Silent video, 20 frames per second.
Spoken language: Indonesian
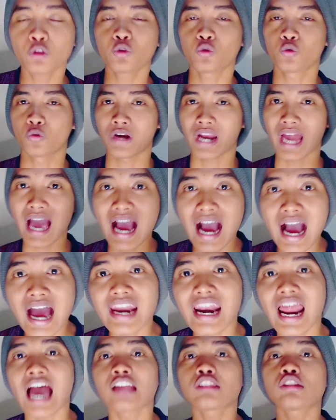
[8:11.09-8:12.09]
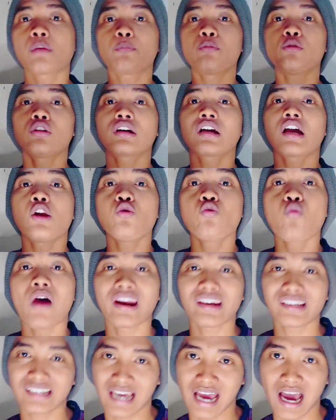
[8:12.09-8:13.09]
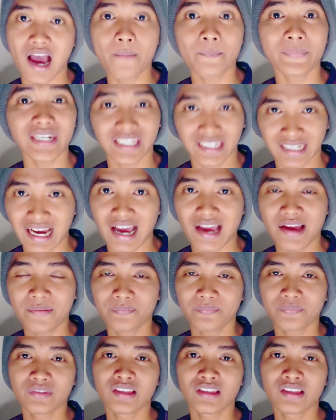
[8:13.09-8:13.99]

tunangan, ataupun keluarga menikah,